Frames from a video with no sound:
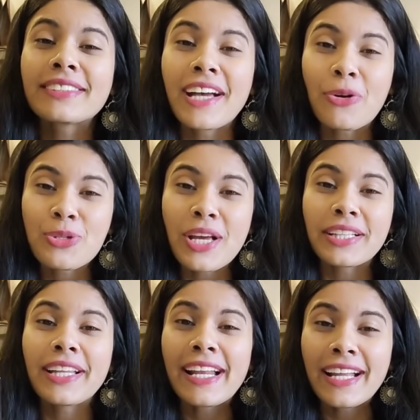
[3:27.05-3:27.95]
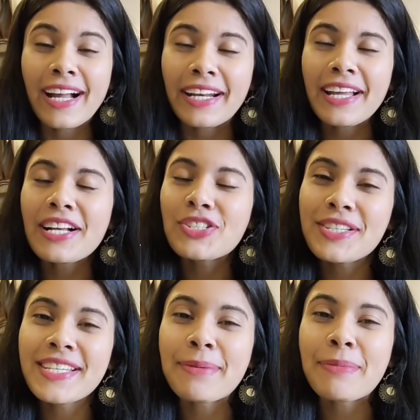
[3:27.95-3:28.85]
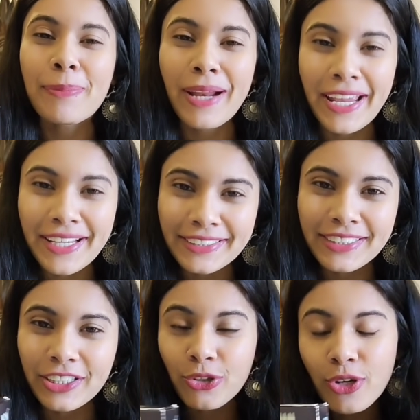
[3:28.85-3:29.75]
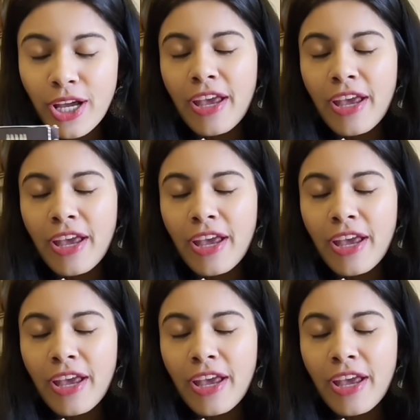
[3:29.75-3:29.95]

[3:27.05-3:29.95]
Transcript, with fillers: आसान हो जाता है लगाना अच्छे से आप अप्लाई कर सकते हो